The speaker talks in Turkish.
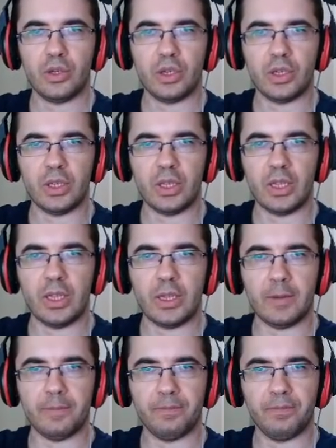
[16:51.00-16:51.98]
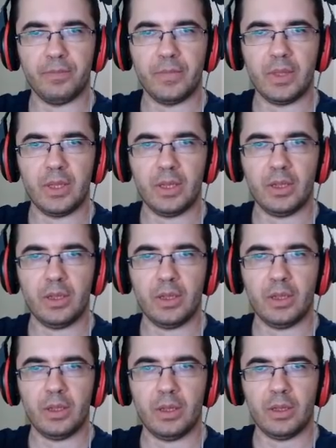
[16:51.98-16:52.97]
Şimdi
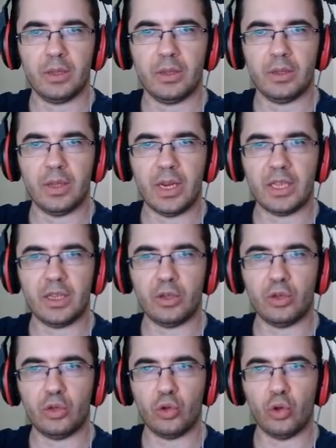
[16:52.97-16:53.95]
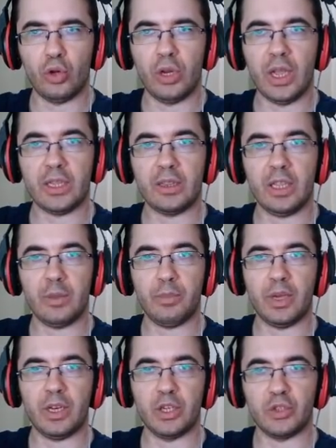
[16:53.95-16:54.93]
direkt köylüye
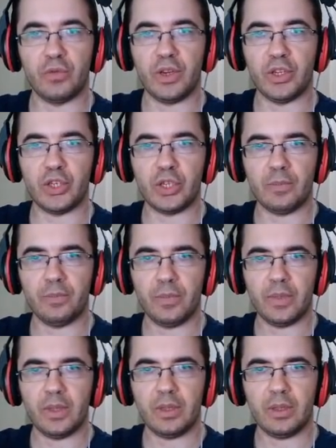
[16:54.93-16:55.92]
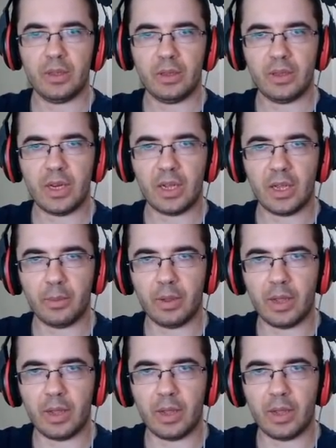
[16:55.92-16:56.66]
atlayıp alışveriş direkt abaya